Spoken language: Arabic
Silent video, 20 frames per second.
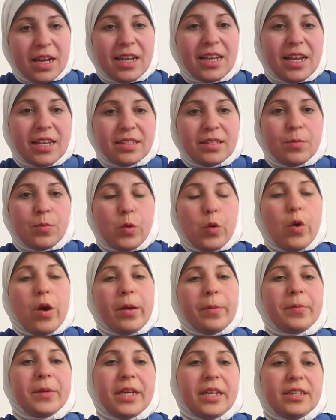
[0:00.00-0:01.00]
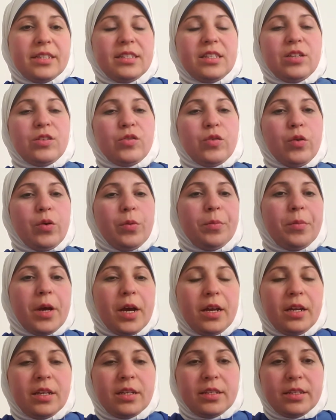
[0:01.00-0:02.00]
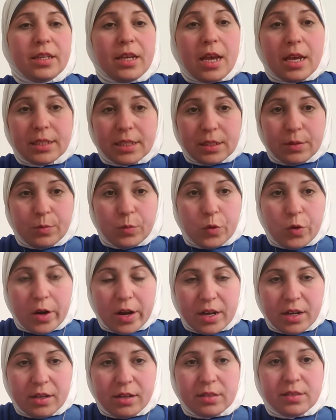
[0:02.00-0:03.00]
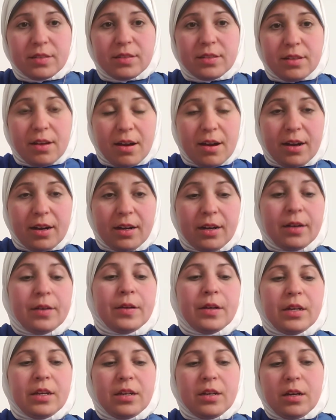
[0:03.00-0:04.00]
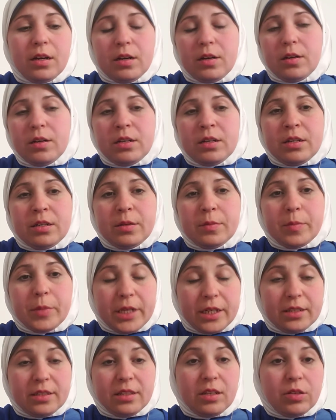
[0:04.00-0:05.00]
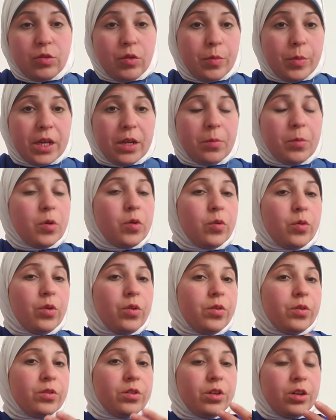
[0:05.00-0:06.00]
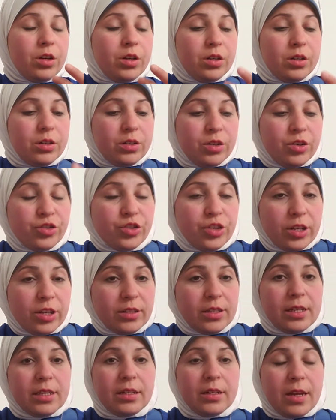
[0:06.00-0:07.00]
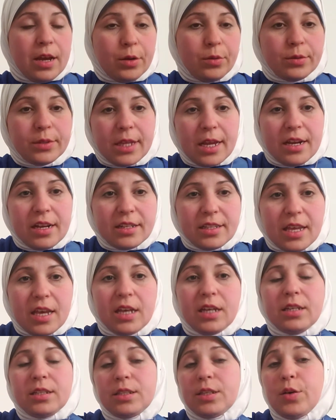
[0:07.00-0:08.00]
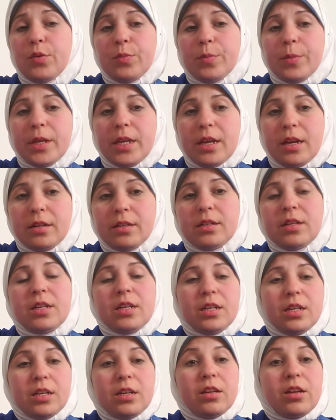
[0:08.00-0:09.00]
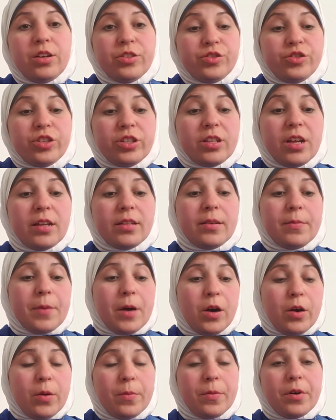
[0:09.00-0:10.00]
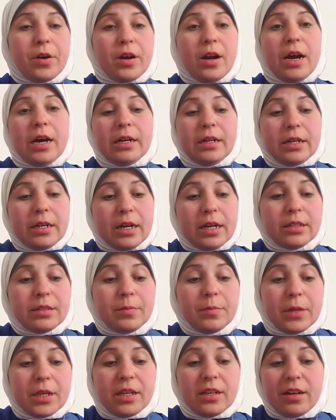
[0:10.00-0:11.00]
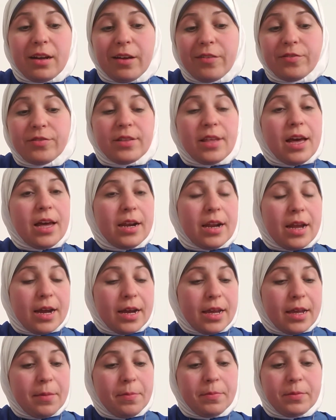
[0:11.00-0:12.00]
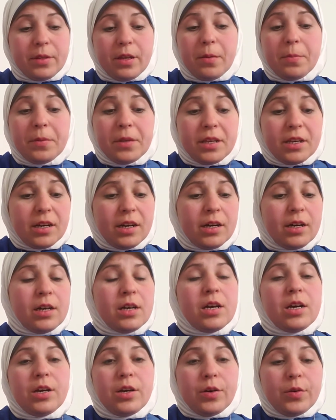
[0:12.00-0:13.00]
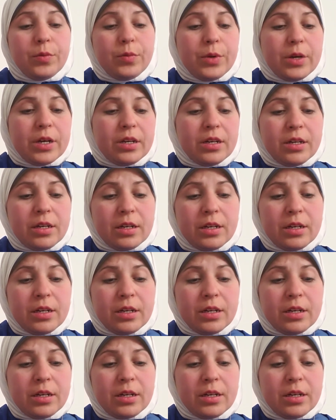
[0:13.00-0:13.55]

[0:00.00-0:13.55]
هيقسموها بحيث إن هما يقسموها صح أه بحيث إن هما يعملوا نشاطين أو ثلاثة يوميا الأنشطة هتبقى عبارة عن رسم كرافت ألعاب طبيخ و...